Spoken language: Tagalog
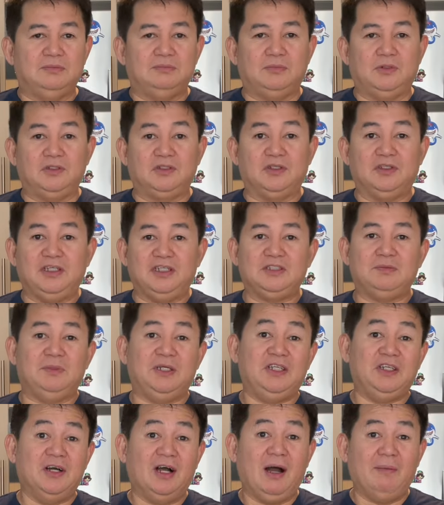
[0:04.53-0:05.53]
For today's
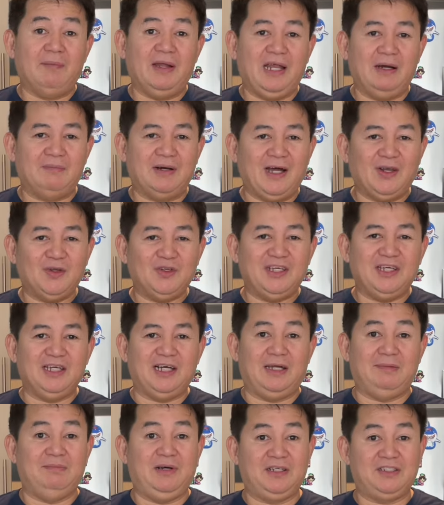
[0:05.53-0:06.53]
video nga pala mga Lodi,
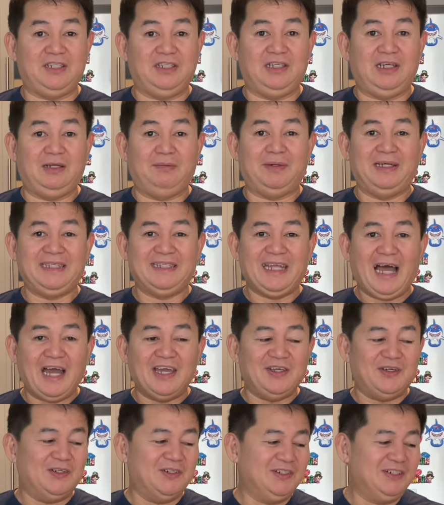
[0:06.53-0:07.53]
unboxing na naman
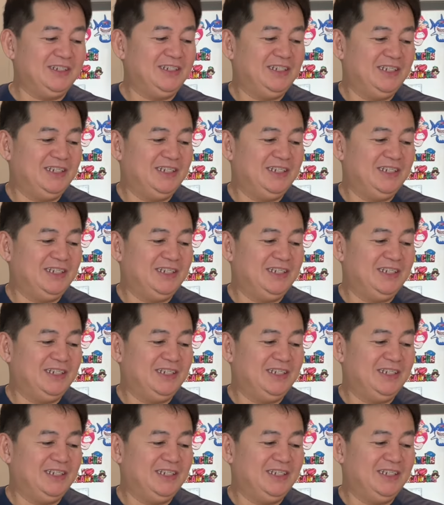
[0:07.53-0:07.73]
tayo.